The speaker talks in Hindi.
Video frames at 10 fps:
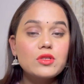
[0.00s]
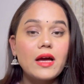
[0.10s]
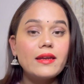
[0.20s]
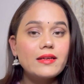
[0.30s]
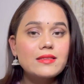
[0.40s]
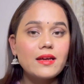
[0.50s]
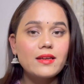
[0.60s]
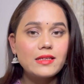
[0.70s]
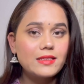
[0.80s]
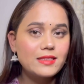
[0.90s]
सारे के सारे
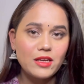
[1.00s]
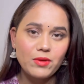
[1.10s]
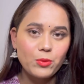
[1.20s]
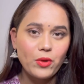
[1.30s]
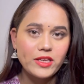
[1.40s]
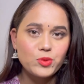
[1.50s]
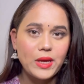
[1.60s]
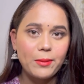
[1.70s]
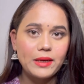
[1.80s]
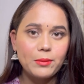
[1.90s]
रीजनेबल प्राइस पे
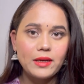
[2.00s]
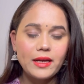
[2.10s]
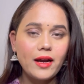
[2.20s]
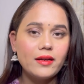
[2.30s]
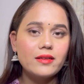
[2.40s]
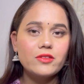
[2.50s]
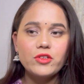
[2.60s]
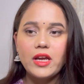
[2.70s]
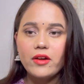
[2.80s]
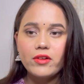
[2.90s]
अवेलेबल है अंडर
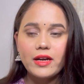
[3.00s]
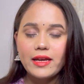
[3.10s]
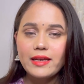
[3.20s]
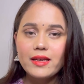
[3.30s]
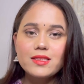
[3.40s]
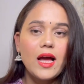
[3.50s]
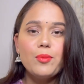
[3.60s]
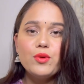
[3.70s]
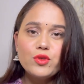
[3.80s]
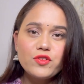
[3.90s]
थ्री हंड्रेड आई गेस
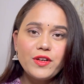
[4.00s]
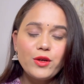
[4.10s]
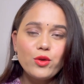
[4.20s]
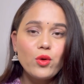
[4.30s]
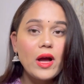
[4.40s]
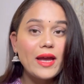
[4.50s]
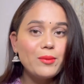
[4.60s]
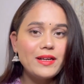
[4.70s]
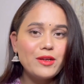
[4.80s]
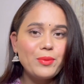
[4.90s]
आप उस वीडियो को आई
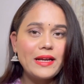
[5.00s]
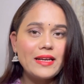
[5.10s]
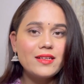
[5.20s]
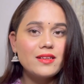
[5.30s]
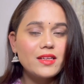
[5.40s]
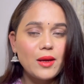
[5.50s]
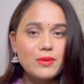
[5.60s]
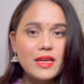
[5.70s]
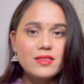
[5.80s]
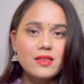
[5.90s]
बटन पे क्लिक करके आप
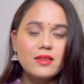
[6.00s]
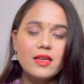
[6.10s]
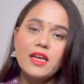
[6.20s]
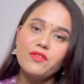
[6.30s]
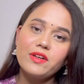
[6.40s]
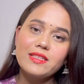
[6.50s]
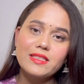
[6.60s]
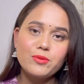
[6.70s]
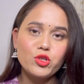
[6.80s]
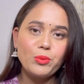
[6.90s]
देख सकते हैं या फिर
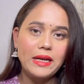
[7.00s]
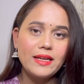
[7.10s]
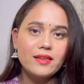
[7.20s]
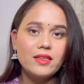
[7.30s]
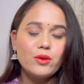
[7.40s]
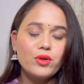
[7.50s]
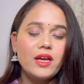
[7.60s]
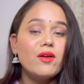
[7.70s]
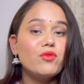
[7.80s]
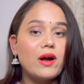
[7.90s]
डिस्क्रिप्शन में लिंक भी दी हुई
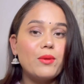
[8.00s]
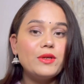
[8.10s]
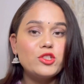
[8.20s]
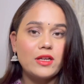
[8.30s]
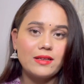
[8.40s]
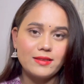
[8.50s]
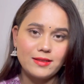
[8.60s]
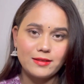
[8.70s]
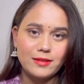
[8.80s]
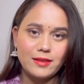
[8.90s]
है आप वहाँ भी चेक कर
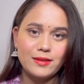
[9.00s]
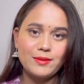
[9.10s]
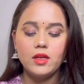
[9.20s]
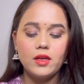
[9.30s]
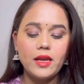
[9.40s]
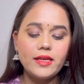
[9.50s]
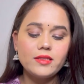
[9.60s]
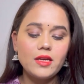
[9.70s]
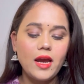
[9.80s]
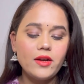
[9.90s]
सकते हैं
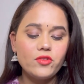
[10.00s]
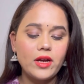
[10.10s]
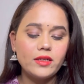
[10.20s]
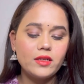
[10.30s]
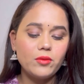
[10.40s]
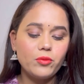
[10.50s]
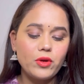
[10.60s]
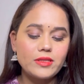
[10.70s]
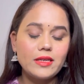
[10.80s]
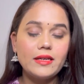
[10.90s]
नेक्स्ट है अट्रैक्टिव
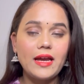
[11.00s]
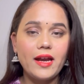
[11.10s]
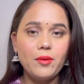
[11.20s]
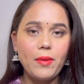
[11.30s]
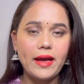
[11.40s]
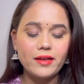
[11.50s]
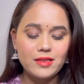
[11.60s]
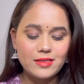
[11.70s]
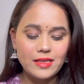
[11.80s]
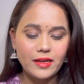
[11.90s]
ब्रेसलेट एंड बैंगल
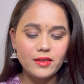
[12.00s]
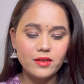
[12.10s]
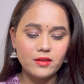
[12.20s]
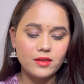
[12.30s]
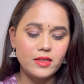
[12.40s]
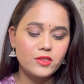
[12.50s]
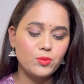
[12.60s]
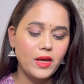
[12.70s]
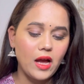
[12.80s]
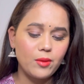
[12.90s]
सेट
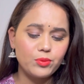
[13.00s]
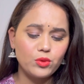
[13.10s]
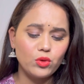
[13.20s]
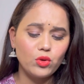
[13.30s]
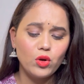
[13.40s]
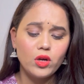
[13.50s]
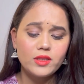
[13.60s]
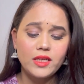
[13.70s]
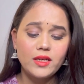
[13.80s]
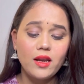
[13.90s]
इसमें आपको
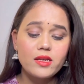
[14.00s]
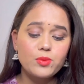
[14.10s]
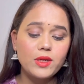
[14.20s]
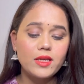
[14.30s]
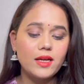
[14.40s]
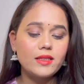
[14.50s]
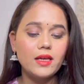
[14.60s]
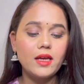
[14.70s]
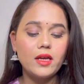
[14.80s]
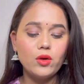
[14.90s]
तीन कलर्स मिल जाते
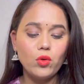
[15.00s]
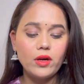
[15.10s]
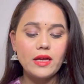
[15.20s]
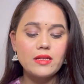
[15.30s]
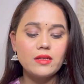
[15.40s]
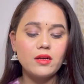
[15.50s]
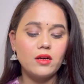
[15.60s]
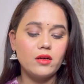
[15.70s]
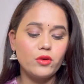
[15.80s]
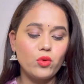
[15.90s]
हैं
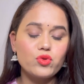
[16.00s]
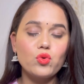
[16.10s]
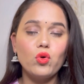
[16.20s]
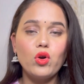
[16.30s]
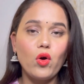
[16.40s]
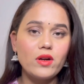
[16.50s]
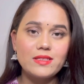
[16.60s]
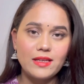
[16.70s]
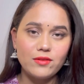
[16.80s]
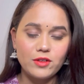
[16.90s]
गोल्डन रोज गोल्ड और
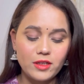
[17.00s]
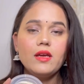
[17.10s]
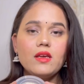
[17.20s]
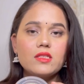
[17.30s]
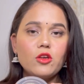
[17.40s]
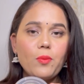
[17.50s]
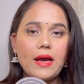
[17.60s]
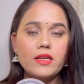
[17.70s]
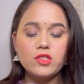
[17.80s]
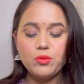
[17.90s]
सिल्वर इसकी भी
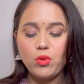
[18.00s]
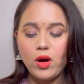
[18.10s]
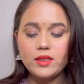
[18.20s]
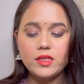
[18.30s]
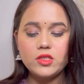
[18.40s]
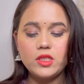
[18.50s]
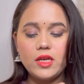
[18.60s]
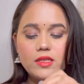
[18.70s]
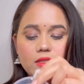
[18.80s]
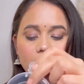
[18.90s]
पैकेजिंग बहुत अच्छी
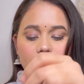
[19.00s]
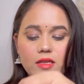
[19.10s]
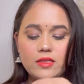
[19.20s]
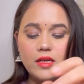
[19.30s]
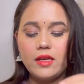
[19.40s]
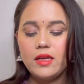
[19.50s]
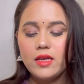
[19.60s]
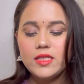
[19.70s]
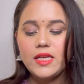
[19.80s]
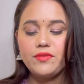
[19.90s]
है इस तरीके से
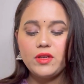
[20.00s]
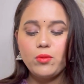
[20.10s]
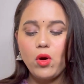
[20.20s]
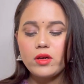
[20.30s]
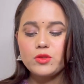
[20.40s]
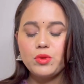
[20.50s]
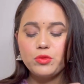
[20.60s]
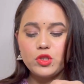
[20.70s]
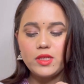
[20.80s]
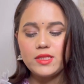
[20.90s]
सेफ्टी बॉक्स में
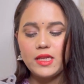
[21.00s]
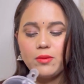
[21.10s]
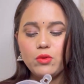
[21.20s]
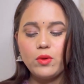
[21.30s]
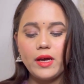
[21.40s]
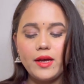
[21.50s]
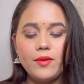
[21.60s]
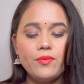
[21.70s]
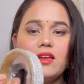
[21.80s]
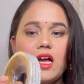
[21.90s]
मुझे रिसीव हुआ है
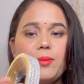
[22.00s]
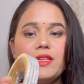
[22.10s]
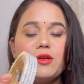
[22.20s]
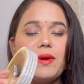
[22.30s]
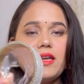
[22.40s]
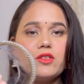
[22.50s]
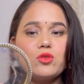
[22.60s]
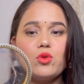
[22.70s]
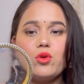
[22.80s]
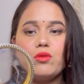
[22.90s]
अभी तक मैंने
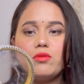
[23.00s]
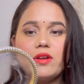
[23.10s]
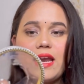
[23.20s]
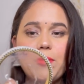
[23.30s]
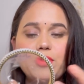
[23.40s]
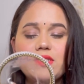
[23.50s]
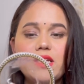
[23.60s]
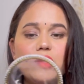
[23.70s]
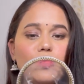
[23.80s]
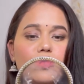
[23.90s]
इसको रैपर से
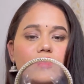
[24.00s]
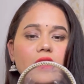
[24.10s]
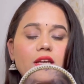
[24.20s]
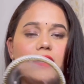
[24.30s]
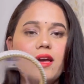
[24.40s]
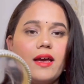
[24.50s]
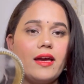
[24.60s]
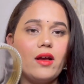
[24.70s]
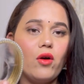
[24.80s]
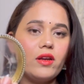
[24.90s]
रिमूव नहीं किया
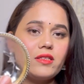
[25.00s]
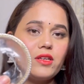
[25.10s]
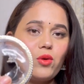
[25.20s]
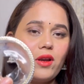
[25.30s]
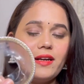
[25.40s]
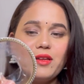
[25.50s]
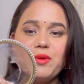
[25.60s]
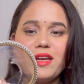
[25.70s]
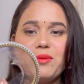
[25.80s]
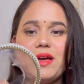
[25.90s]
है और इसकी क्वालिटी भी
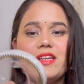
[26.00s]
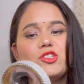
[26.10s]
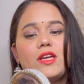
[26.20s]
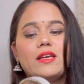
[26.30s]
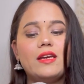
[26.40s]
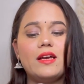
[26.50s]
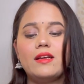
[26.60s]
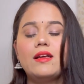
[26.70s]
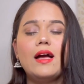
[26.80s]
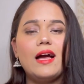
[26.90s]
नहीं मैंने चेक की है
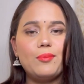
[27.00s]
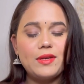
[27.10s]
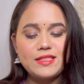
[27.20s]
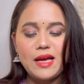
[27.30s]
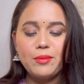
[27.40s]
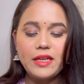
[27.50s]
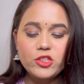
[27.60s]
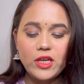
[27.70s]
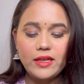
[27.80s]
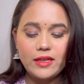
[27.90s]
आपके सामने ही
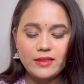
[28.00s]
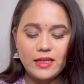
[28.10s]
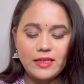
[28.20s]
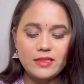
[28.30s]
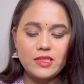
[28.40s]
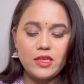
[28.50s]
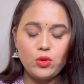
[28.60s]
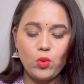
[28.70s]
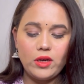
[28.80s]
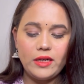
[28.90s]
चेक करते हैं कि इसकी
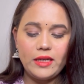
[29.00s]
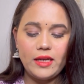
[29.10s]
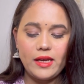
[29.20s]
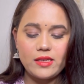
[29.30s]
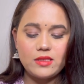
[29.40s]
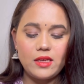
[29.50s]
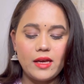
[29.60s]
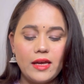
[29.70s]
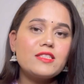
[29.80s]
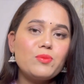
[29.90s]
क्वालिटी कैसी
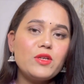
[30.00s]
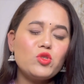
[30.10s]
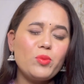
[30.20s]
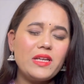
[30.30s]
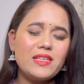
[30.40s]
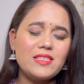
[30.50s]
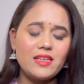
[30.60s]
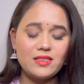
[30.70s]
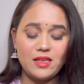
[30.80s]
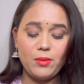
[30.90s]
है इसमें जो मेरा
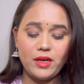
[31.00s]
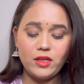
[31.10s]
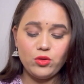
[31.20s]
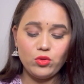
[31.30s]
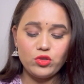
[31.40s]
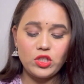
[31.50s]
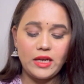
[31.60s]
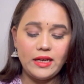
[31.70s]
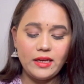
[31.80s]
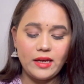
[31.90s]
साइज़ है मैंने दो
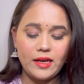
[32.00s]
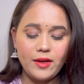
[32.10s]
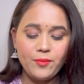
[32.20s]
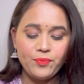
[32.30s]
छः लिया है